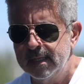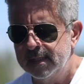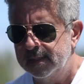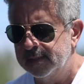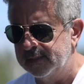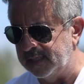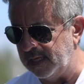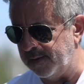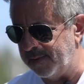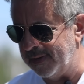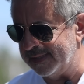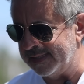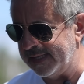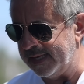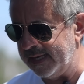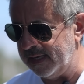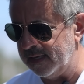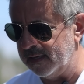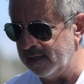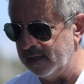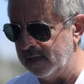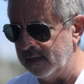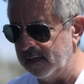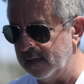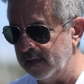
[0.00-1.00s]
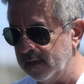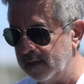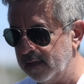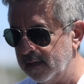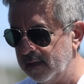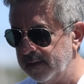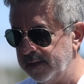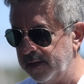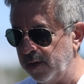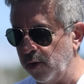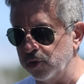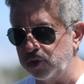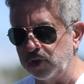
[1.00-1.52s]
CBT
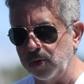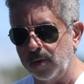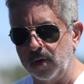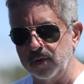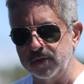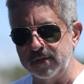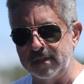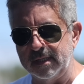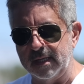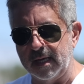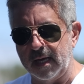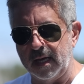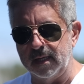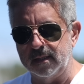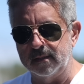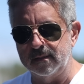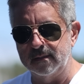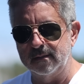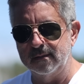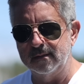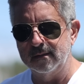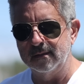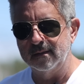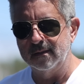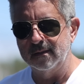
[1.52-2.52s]
de 8 velocidades.